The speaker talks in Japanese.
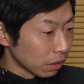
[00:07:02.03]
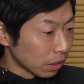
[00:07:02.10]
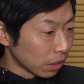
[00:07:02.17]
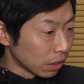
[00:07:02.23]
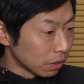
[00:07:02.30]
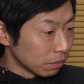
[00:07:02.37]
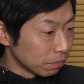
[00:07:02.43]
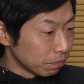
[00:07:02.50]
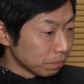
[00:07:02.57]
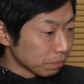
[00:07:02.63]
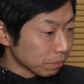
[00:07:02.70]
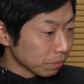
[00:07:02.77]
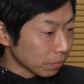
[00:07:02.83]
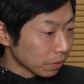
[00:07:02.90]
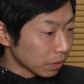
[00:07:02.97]
はい。
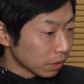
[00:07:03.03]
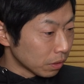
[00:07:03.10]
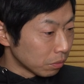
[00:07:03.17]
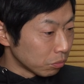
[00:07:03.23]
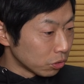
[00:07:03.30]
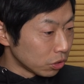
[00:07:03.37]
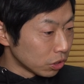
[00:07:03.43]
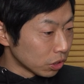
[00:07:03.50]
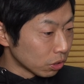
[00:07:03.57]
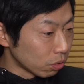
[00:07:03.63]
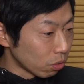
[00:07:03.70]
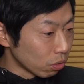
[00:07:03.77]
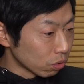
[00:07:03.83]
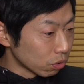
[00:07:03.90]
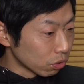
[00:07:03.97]
無人
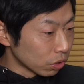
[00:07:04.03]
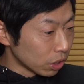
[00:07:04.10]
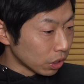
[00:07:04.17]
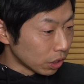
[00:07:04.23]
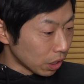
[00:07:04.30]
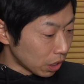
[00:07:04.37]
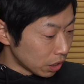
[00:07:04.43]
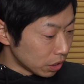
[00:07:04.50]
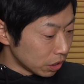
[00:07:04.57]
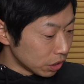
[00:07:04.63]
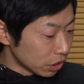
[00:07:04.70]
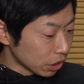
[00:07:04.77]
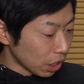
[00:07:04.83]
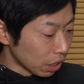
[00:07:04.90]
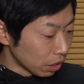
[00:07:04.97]
航空機だいに
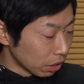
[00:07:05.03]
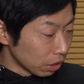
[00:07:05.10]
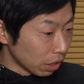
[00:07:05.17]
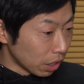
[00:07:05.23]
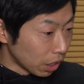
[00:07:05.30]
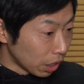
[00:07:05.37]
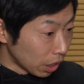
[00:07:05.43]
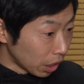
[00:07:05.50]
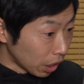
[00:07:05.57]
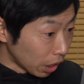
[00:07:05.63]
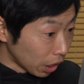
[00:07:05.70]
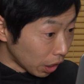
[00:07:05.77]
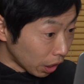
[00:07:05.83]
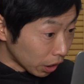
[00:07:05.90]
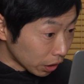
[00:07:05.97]
試験、
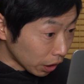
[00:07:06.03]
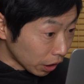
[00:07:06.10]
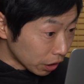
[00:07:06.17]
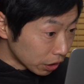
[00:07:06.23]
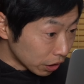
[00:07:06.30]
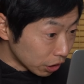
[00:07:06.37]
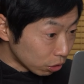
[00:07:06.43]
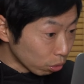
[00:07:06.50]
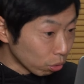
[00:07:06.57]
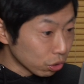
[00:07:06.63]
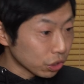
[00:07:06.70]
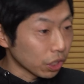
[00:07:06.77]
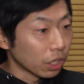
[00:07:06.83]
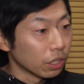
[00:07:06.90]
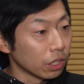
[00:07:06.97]
えー、だいに等
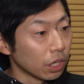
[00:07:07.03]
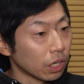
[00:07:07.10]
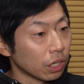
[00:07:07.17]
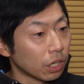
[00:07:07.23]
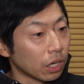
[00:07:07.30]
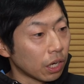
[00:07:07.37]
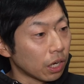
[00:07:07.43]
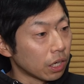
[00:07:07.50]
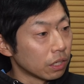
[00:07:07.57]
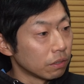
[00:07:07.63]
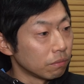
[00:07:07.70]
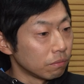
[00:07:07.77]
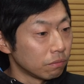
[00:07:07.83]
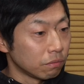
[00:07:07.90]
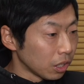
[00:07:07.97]
試験ね。はい。
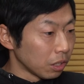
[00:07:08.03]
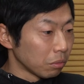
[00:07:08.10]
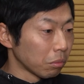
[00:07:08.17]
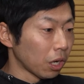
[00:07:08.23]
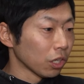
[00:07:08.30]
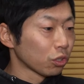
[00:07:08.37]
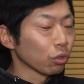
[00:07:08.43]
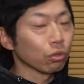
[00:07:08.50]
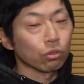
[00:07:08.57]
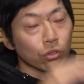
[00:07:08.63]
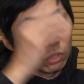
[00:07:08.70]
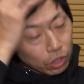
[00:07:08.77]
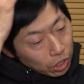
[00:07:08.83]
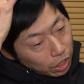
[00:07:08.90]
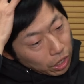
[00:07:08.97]
まあちょっ
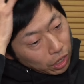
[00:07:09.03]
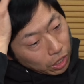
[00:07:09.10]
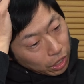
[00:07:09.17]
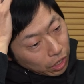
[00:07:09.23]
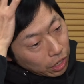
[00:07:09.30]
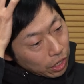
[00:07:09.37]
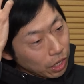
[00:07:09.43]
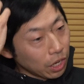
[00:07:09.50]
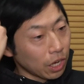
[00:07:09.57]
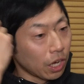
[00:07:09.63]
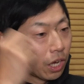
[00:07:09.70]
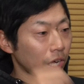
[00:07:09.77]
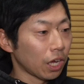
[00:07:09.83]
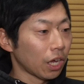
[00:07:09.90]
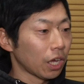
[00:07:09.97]
とね、
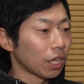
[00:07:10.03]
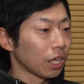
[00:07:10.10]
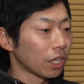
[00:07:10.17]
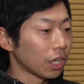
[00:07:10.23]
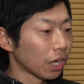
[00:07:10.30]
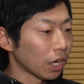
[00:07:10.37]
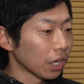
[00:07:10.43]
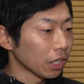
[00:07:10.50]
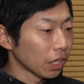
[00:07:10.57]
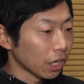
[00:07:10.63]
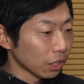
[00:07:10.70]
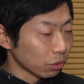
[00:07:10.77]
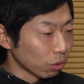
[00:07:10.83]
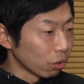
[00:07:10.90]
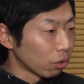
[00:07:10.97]
えー、
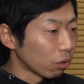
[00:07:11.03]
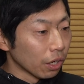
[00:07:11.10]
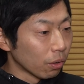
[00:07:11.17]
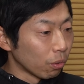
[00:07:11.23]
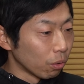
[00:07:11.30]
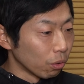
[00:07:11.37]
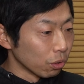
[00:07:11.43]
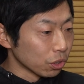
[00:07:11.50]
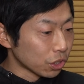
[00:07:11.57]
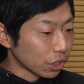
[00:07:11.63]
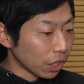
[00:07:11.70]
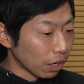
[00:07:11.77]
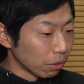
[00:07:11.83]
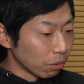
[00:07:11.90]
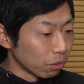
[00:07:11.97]
長々とこう試
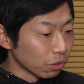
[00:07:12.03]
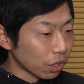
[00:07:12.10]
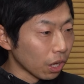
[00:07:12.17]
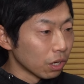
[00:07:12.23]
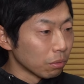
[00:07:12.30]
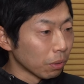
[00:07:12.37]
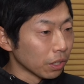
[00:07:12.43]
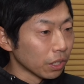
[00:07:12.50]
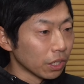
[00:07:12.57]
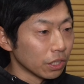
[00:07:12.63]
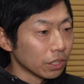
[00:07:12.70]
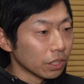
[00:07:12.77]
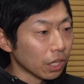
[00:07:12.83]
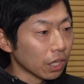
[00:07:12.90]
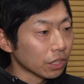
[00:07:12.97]
験を受けるまで
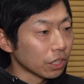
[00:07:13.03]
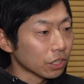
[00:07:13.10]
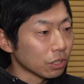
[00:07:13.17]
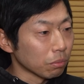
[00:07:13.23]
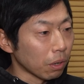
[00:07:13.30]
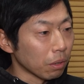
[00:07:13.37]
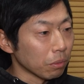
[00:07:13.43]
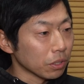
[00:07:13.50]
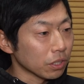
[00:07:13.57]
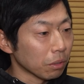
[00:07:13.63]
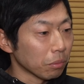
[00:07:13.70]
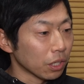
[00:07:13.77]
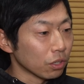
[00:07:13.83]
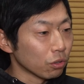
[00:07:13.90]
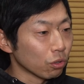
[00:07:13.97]
になってしまいました。
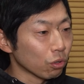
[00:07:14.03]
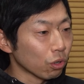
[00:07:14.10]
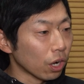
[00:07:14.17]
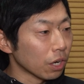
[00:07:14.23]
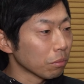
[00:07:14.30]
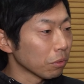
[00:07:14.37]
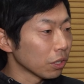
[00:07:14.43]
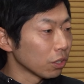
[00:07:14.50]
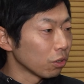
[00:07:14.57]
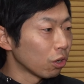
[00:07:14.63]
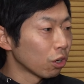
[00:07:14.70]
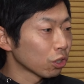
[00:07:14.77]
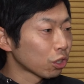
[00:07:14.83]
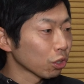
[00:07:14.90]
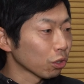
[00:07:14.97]
まあいろいろあり、いろい
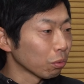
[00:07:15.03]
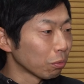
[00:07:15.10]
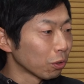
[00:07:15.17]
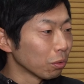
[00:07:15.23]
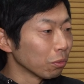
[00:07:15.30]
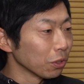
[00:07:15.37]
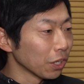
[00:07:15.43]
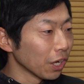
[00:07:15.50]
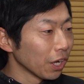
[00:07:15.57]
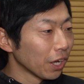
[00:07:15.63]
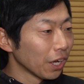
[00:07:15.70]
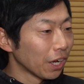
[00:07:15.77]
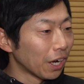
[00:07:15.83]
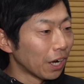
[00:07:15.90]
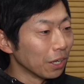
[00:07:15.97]
ろちょっと僕もね、
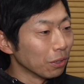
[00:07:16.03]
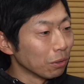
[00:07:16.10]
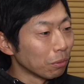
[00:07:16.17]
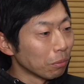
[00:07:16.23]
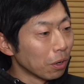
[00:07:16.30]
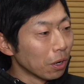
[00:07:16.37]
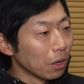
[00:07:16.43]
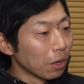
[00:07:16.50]
あの、